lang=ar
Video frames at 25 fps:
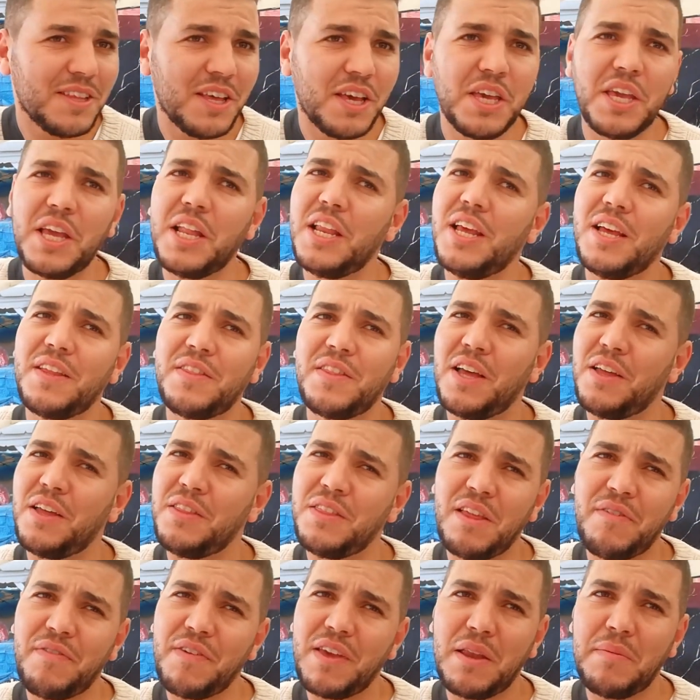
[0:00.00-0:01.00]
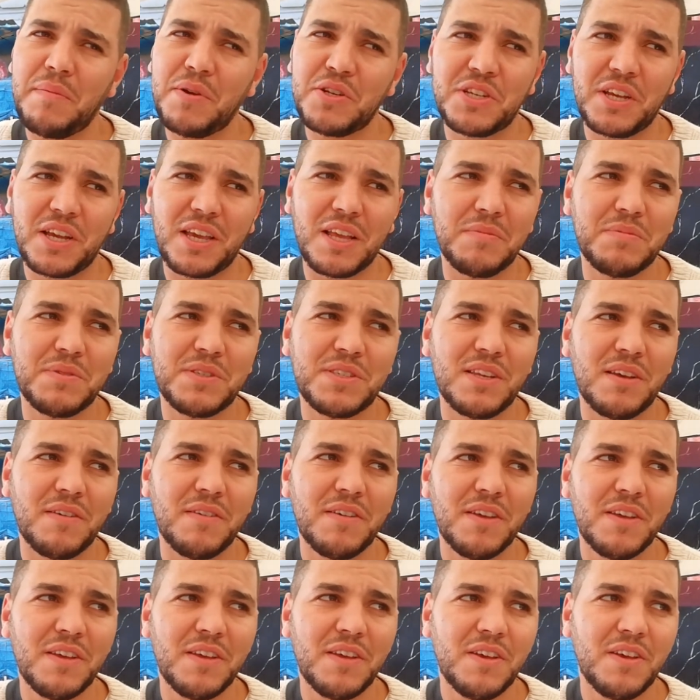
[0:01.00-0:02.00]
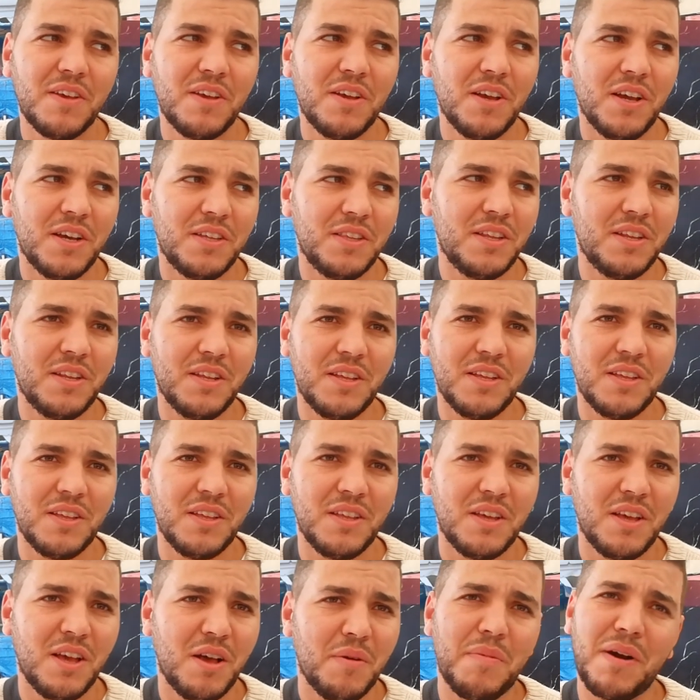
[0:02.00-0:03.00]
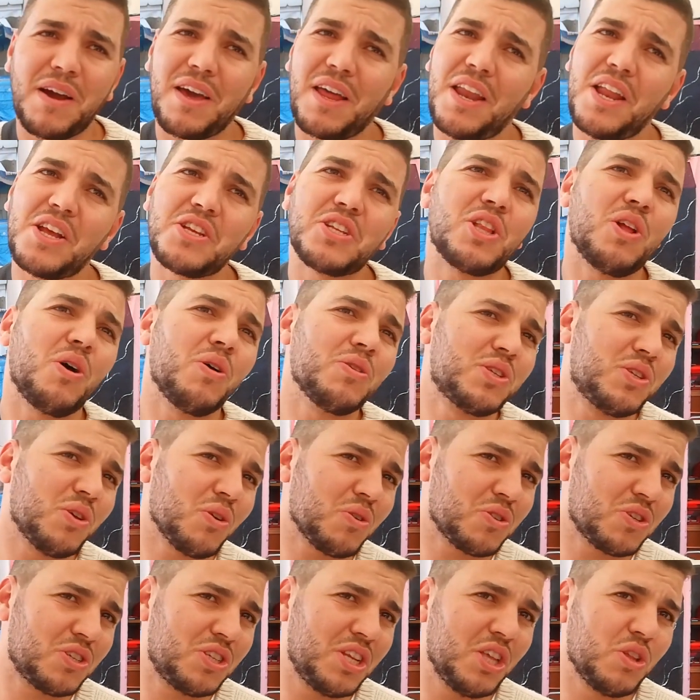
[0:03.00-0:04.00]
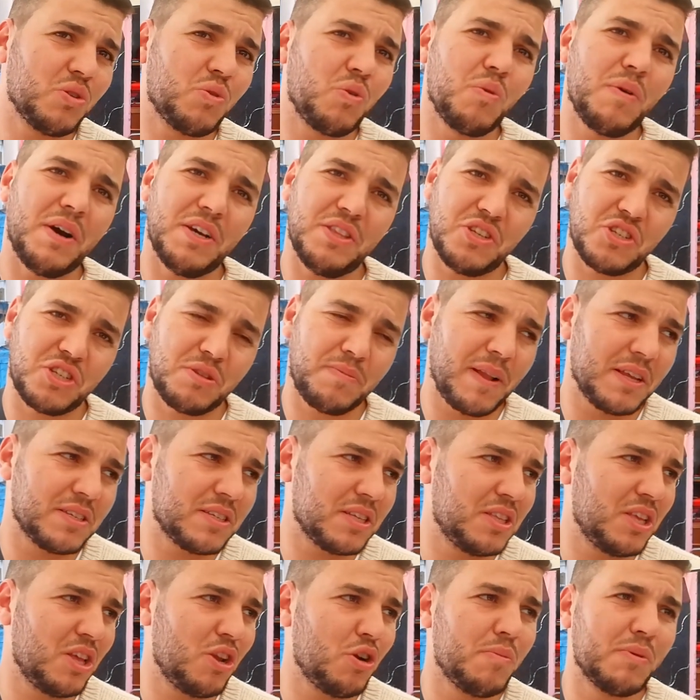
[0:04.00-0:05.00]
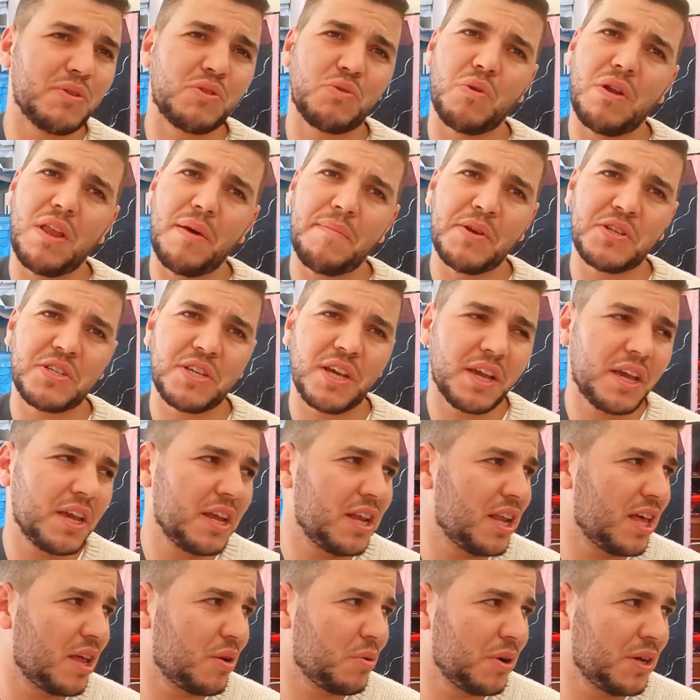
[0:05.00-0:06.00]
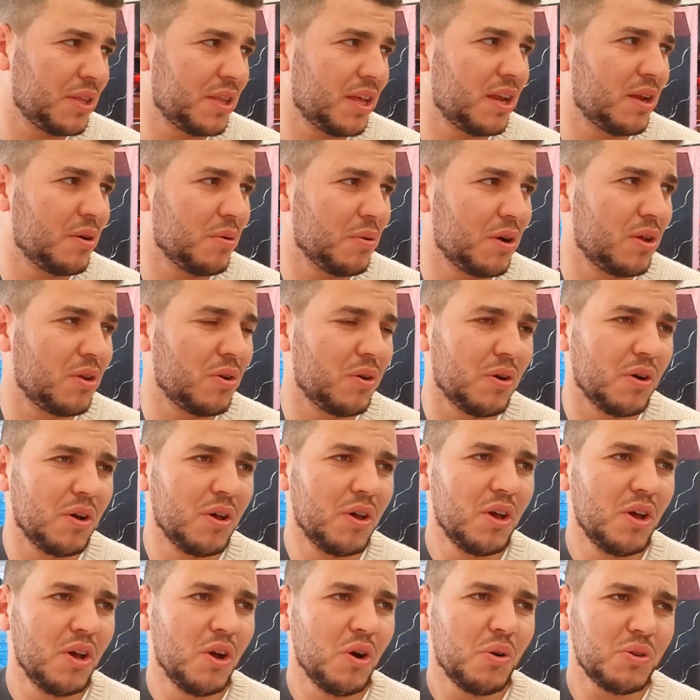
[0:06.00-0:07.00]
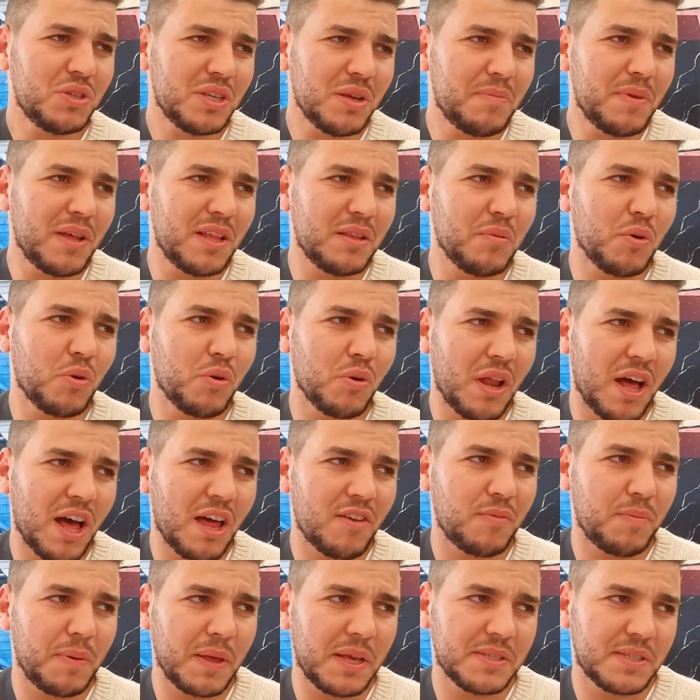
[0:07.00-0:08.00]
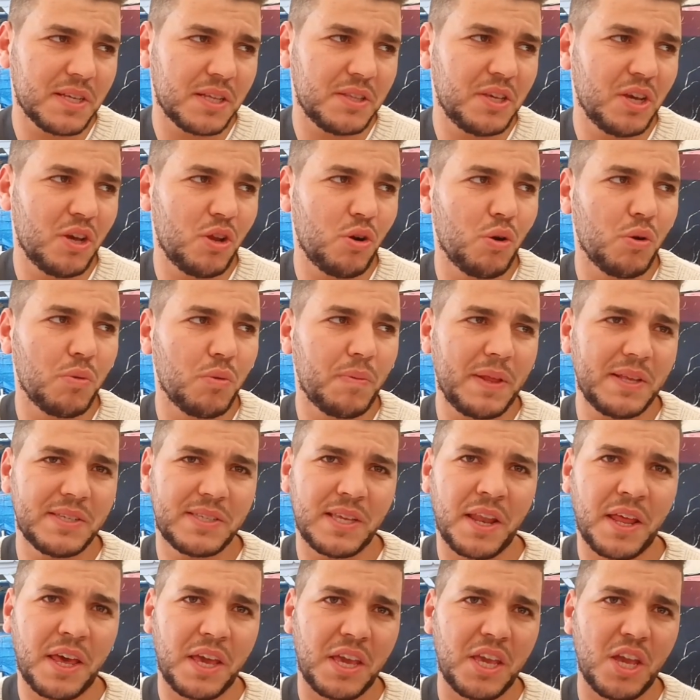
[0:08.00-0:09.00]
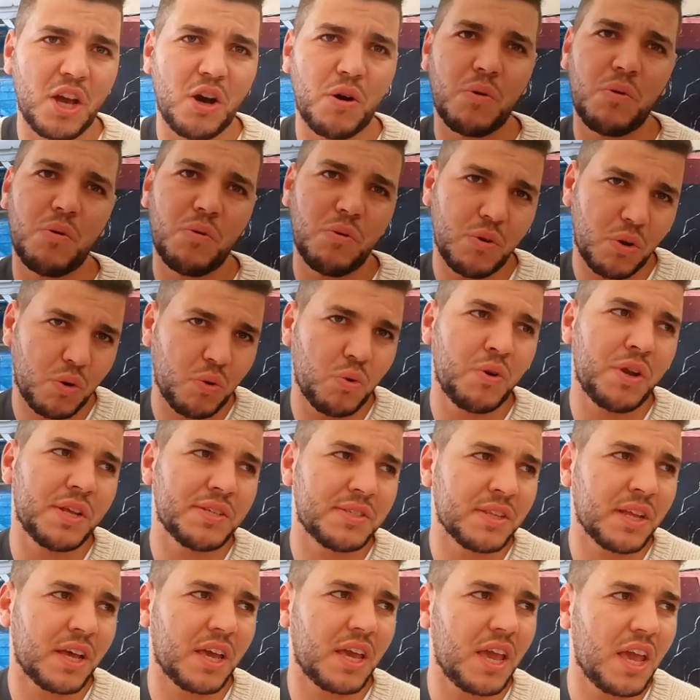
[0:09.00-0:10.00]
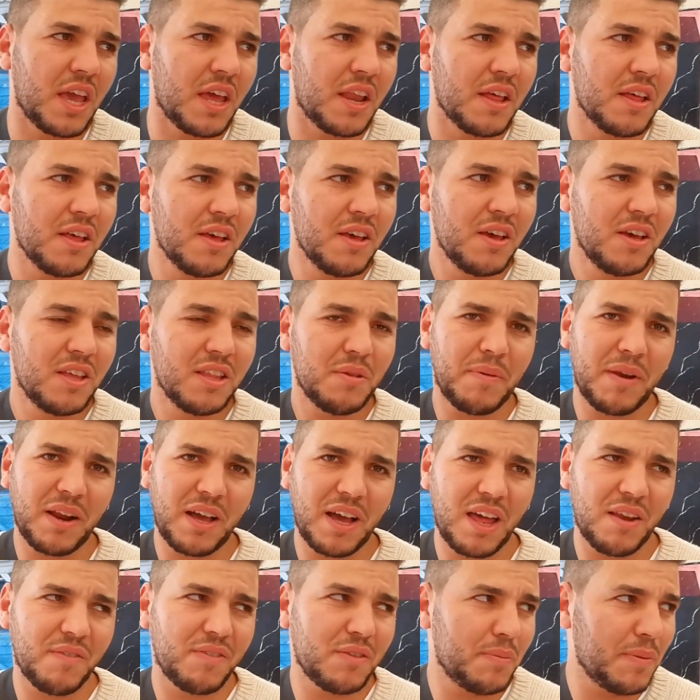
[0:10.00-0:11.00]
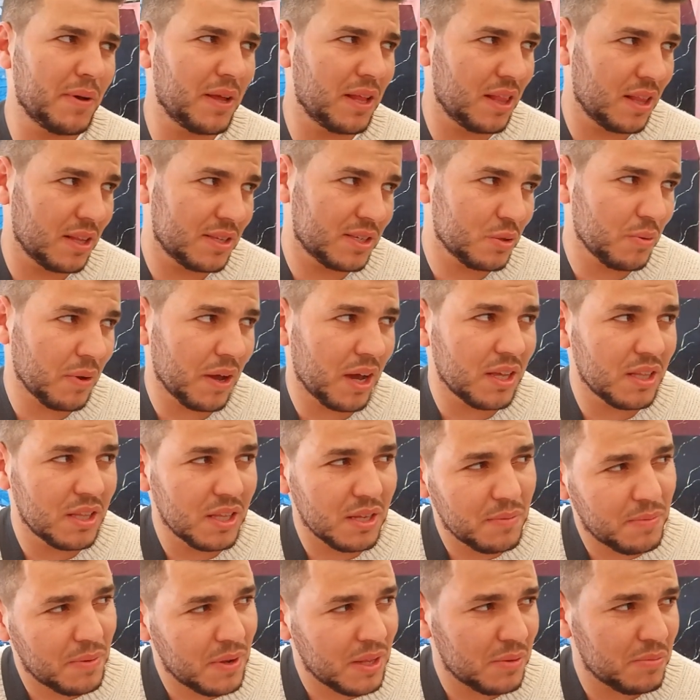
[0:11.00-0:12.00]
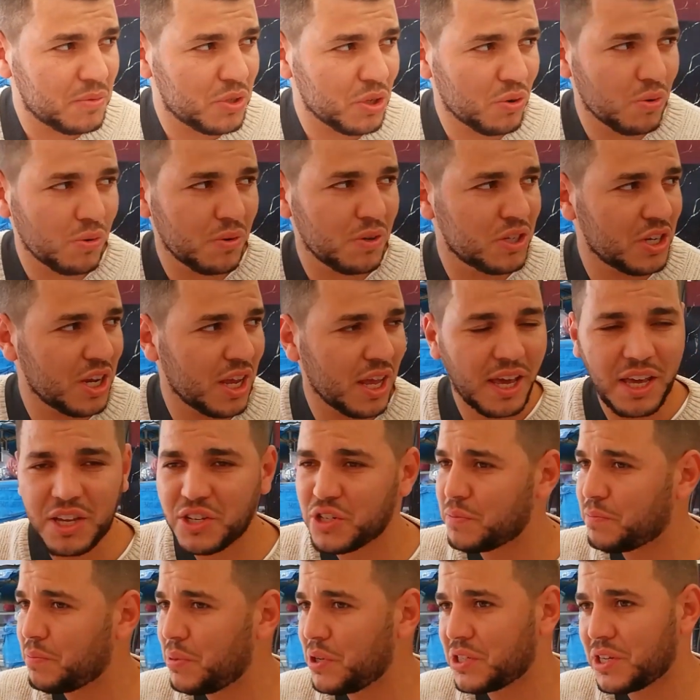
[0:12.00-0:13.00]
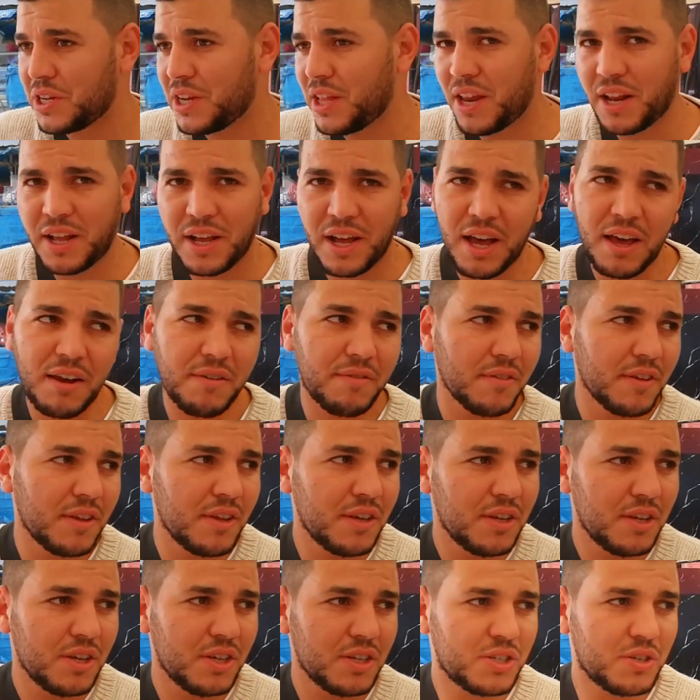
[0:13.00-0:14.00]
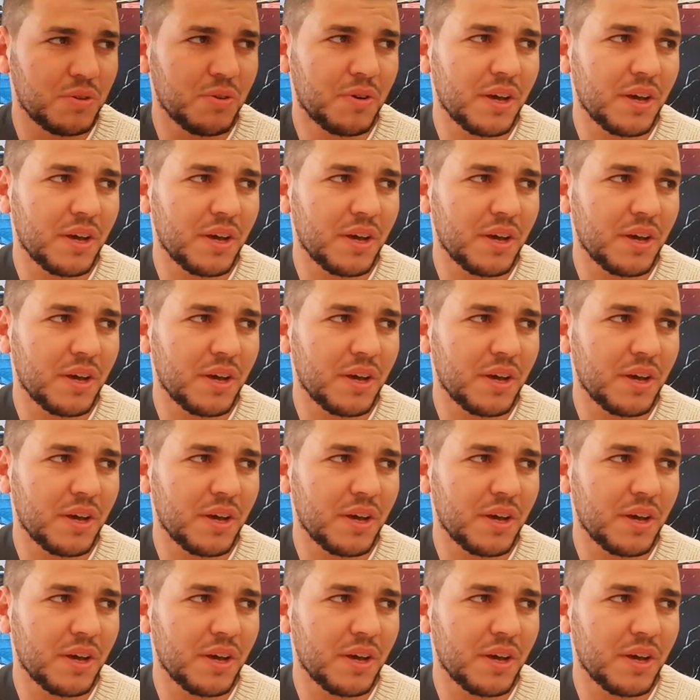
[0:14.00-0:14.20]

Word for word: هي اللي عندنا عندنا فيها المشاكل بزاف ما كرهتوش تطلعوا السوق ما كرهناش تطلعوا السوق الجديد كل واحد يجد البلاصه ديالو ما تكون لا مشاكل لا روينه لا والو حتى بنادم يكون عارف البلايصه ديالو بلايصه نقيه ويكونوا ناس نقيين راك عارف دابا هاد التسويق هادي بنادم تيكون جاي خايش بيش هنا راك عارف شنو